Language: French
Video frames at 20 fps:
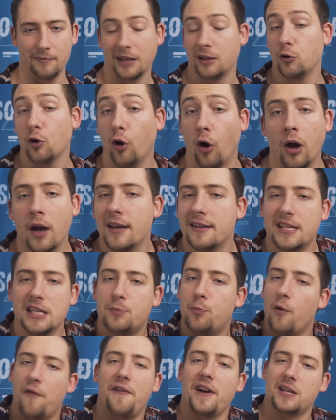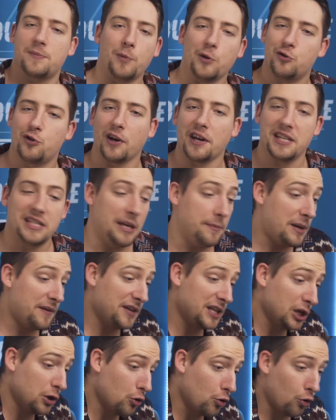Maintenant, si je peux faire sponsoriser mes
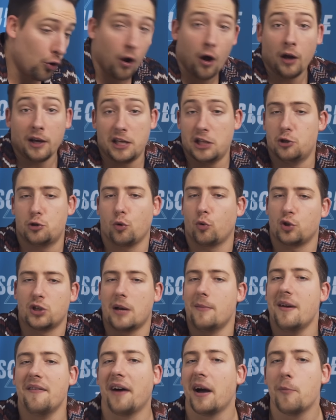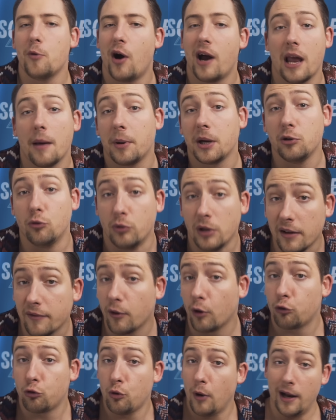vidéos, qui ne sont jamais vraiment à l'abri d'une
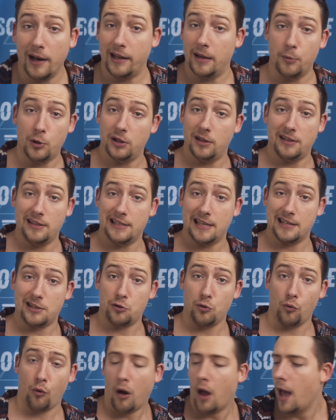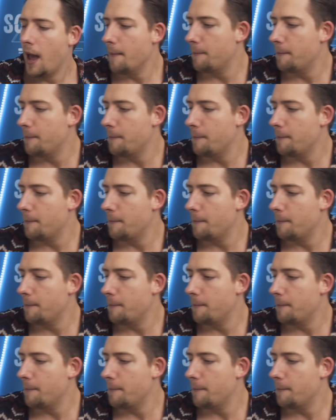éventuelle démonétisation,